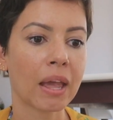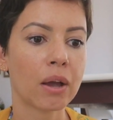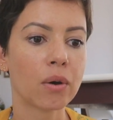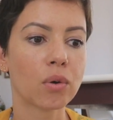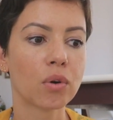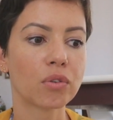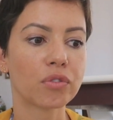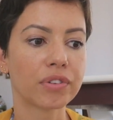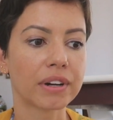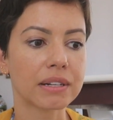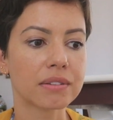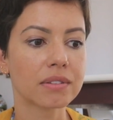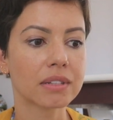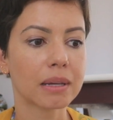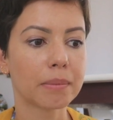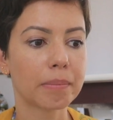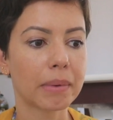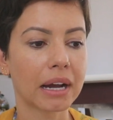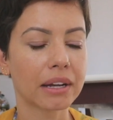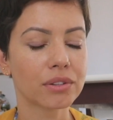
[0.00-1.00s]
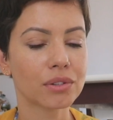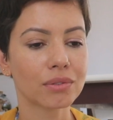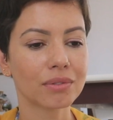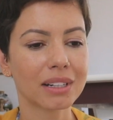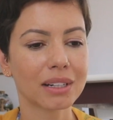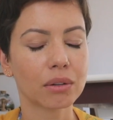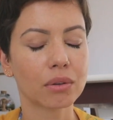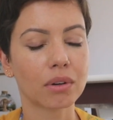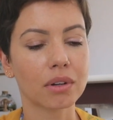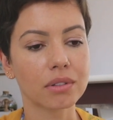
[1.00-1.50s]
eu confesso que bate um
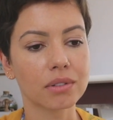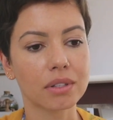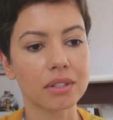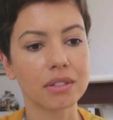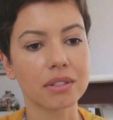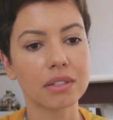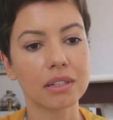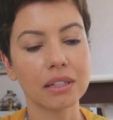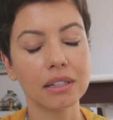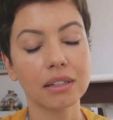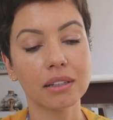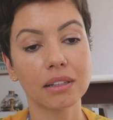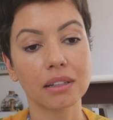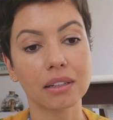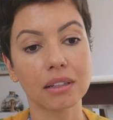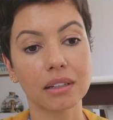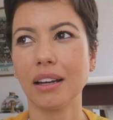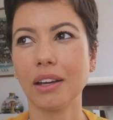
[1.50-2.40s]
negócio assim.